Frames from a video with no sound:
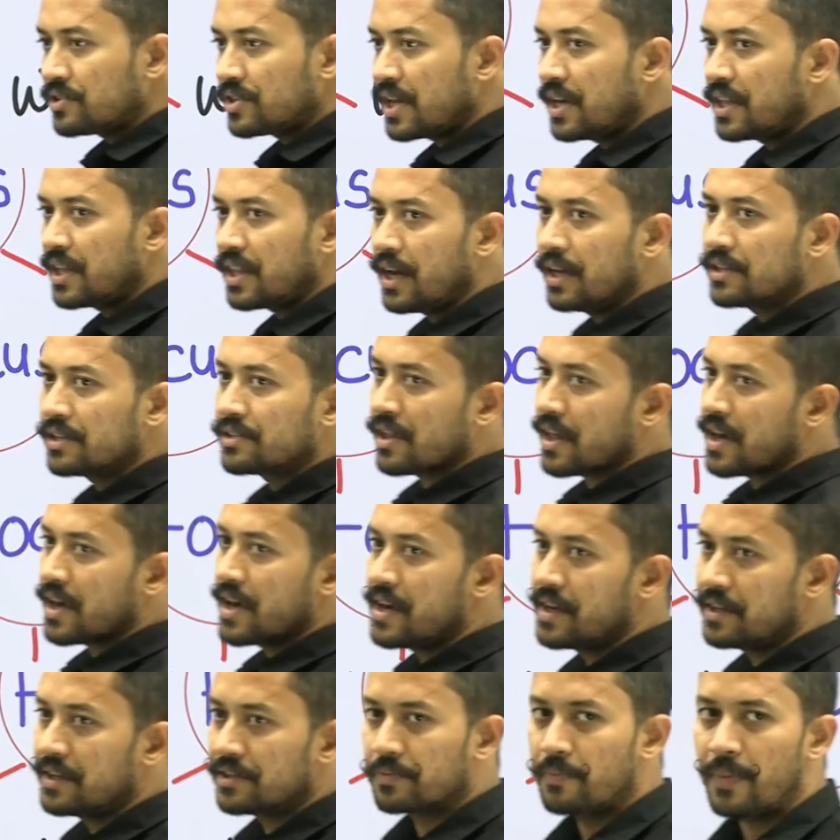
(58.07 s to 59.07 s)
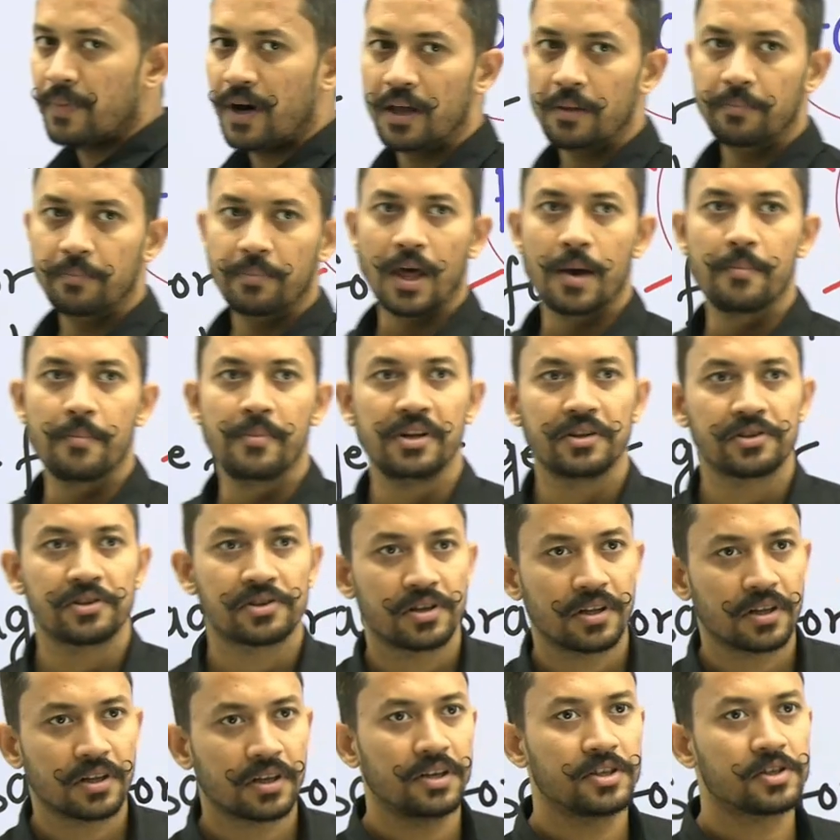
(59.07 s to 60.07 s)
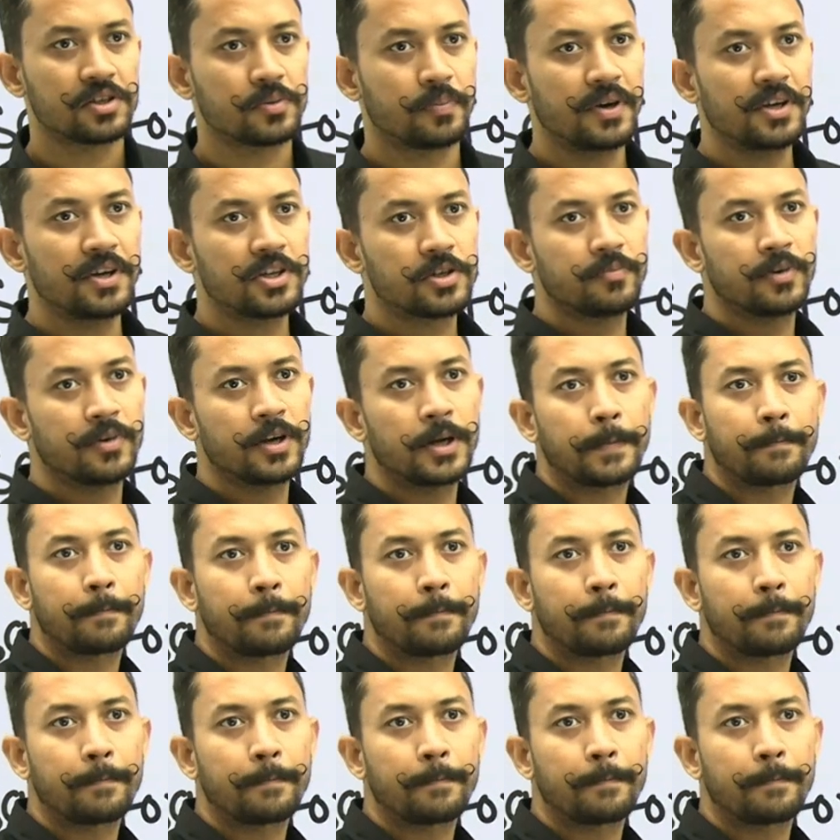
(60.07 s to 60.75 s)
एरियाज़ रहे इस बार प्राइम मिनिस्टर की स्पीच में